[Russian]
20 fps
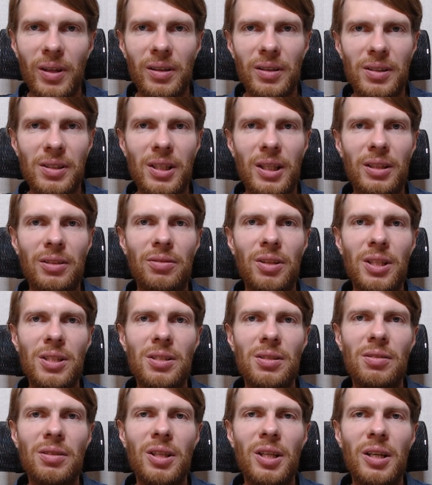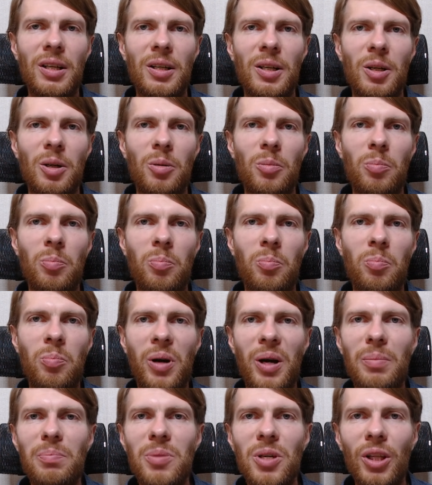соответственно,
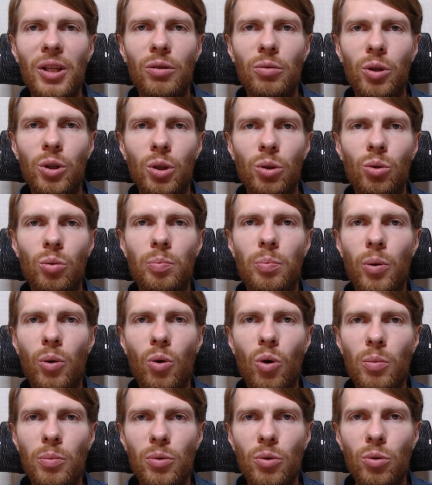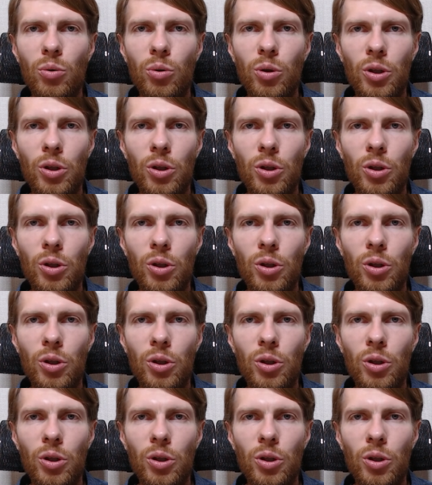пробила вот эту пробку,